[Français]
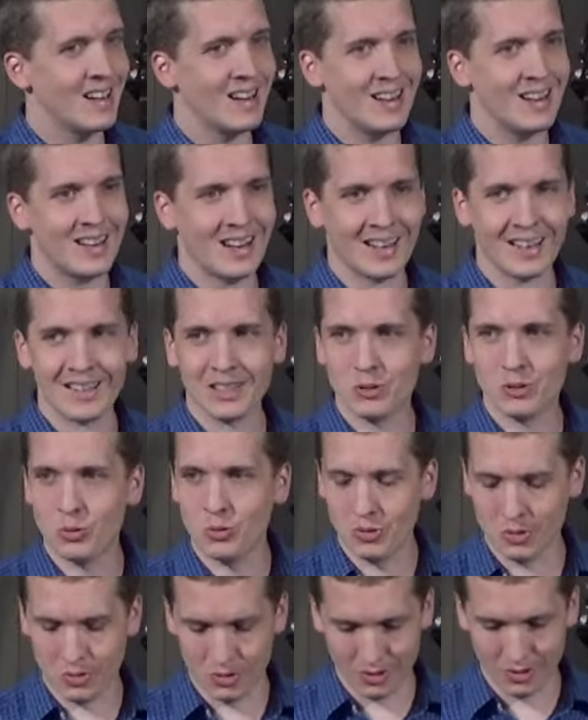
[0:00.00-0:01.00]
la
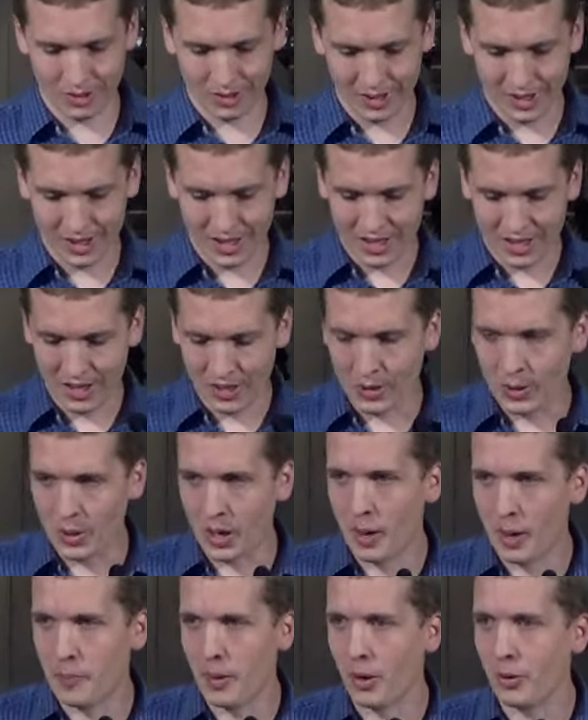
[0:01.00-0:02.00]
lecture de
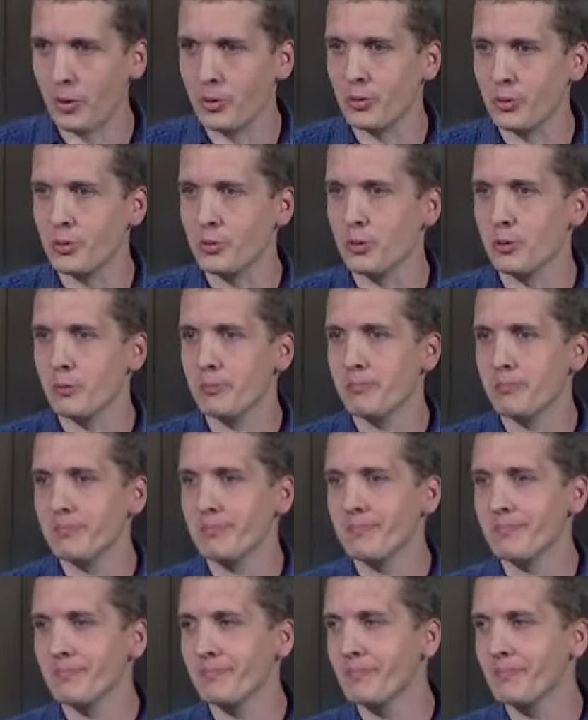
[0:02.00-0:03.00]
la parole de Dieu.
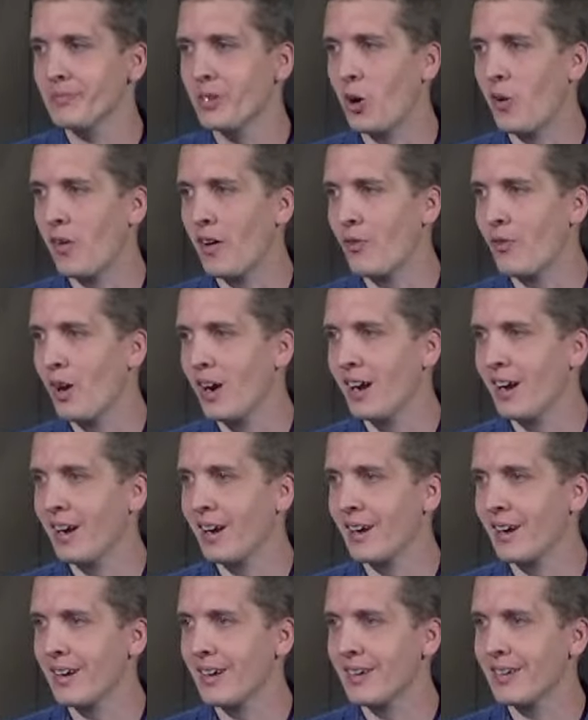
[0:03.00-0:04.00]
On va
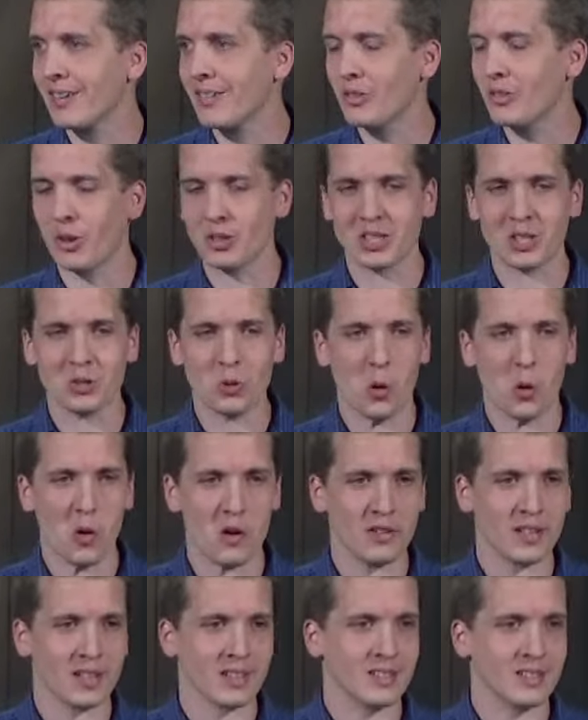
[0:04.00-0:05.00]
voir dans ces trois
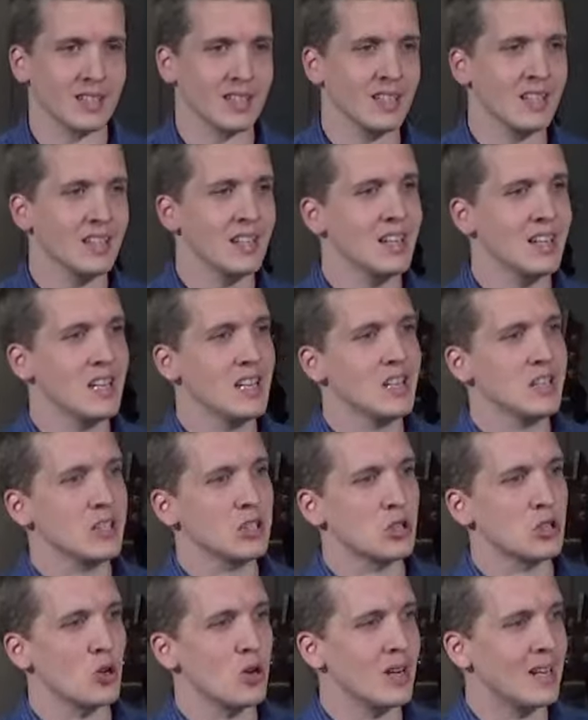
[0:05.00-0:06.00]
versets
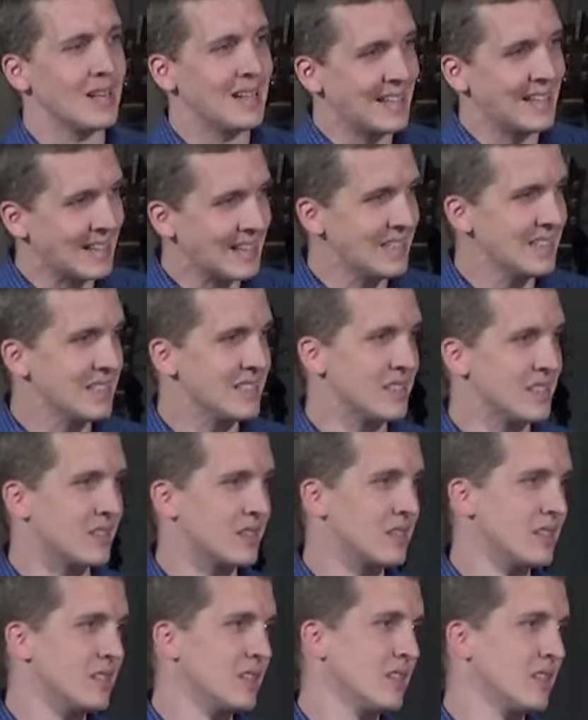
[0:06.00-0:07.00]
que
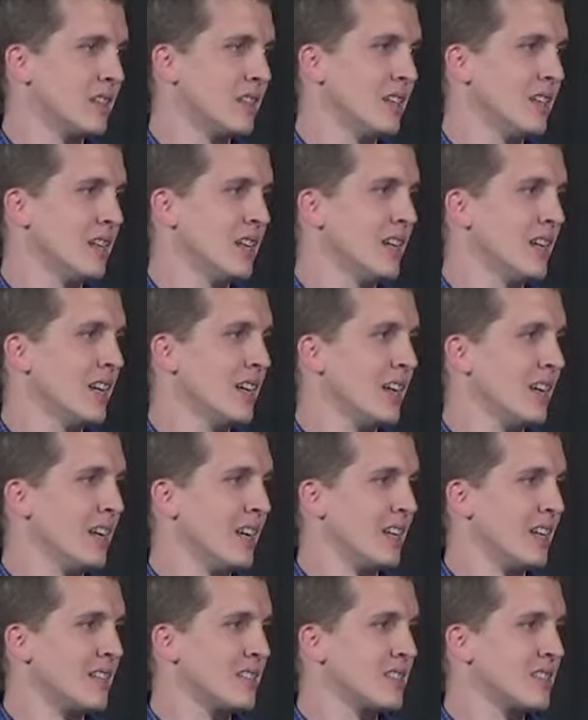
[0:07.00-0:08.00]
l'Église
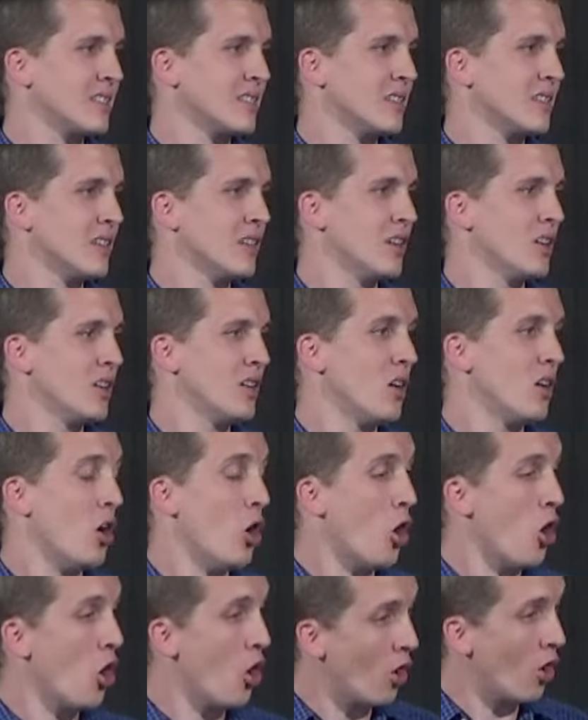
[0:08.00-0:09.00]
est
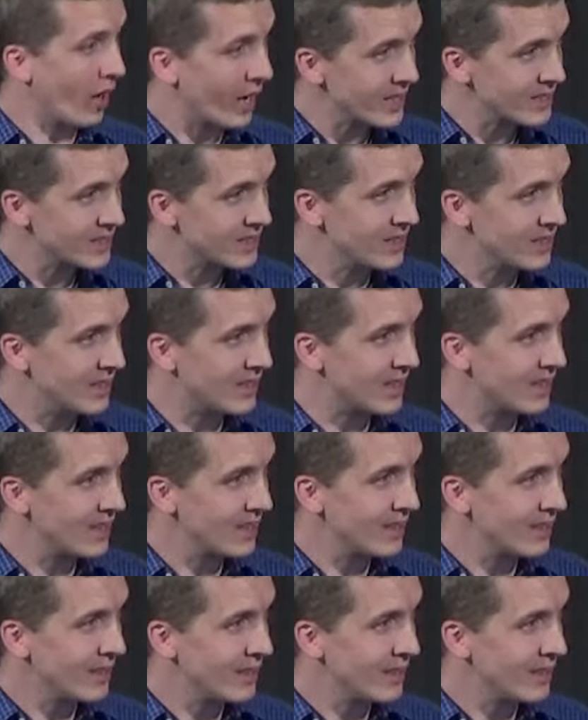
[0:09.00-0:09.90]
enracinée